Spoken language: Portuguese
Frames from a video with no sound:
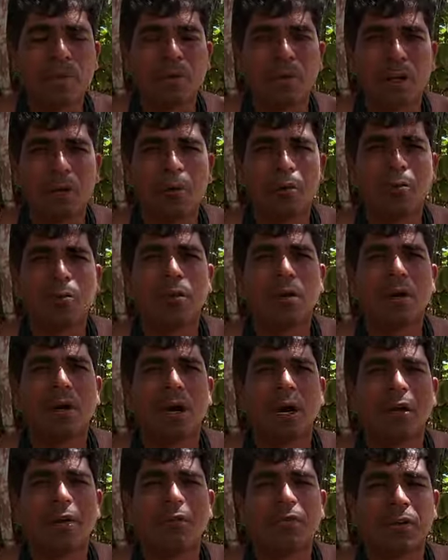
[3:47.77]
Então,
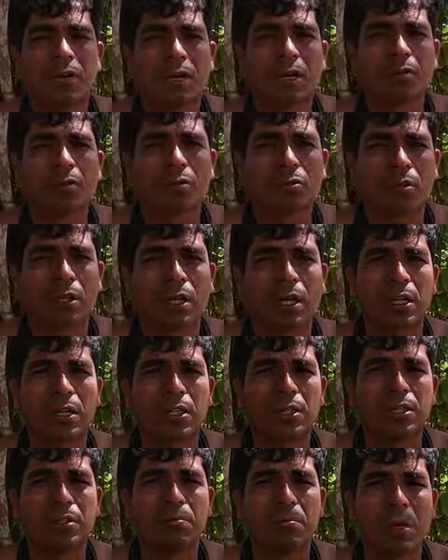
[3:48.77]
aí fica nosso
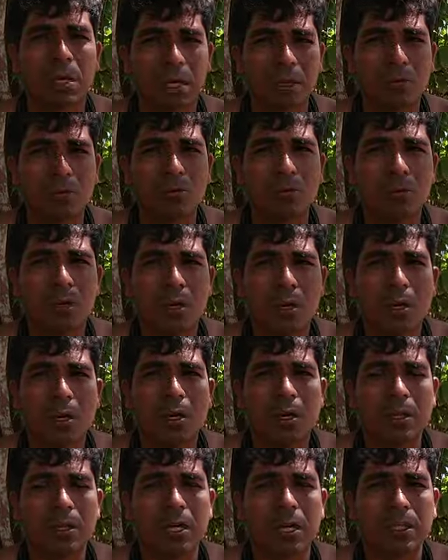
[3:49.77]
agradecimento
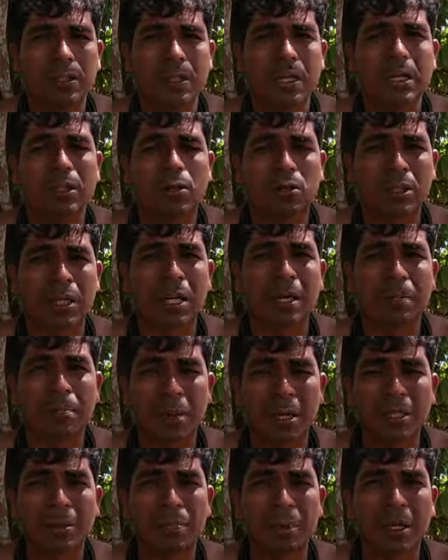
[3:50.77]
e essa é a nossa
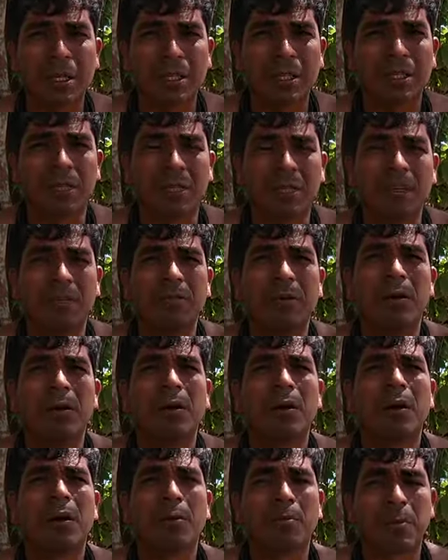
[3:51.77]
perspectiva
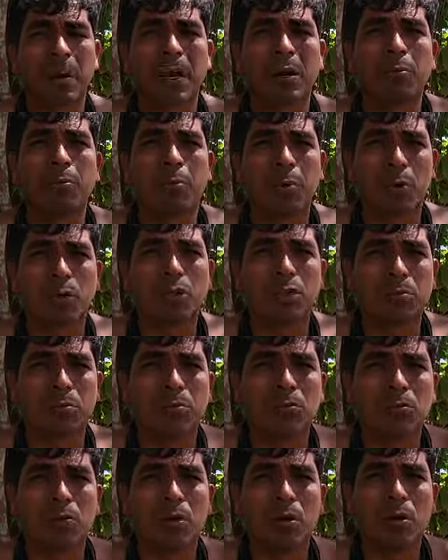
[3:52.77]
para o
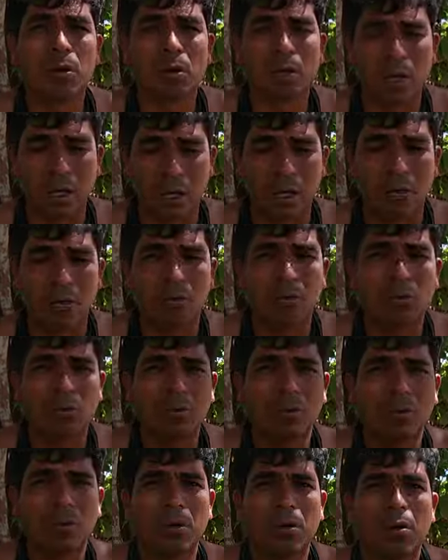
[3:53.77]
próximo ano.
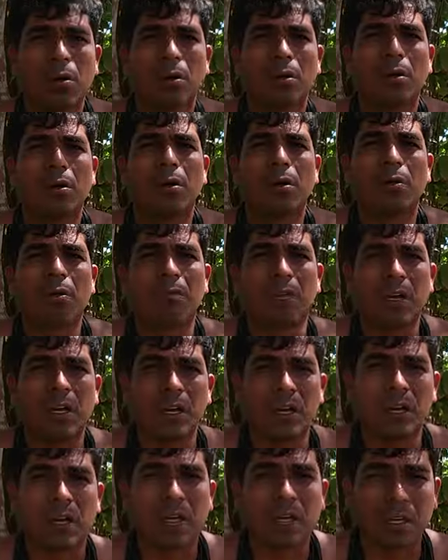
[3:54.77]

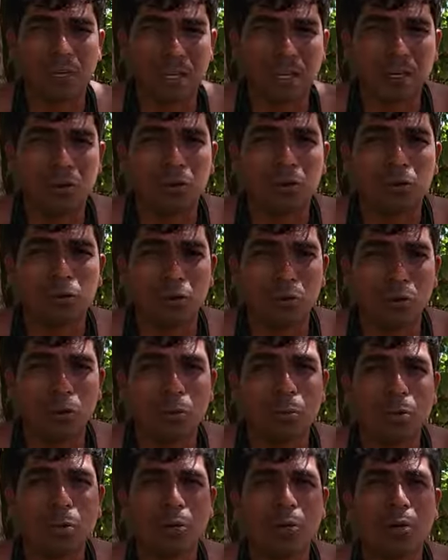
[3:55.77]
Venha aqui em
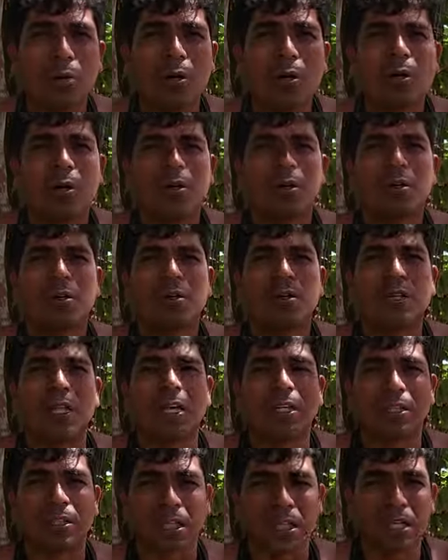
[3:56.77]
outubro
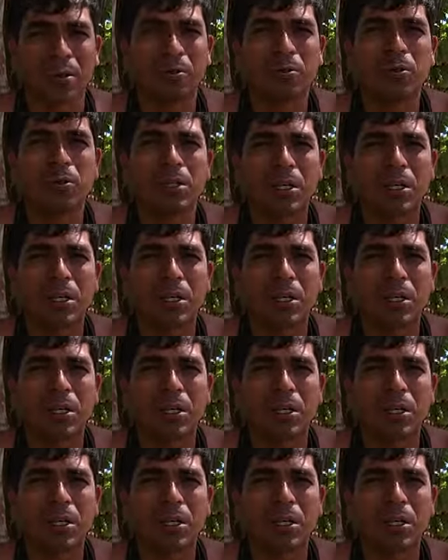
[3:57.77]
dezembro.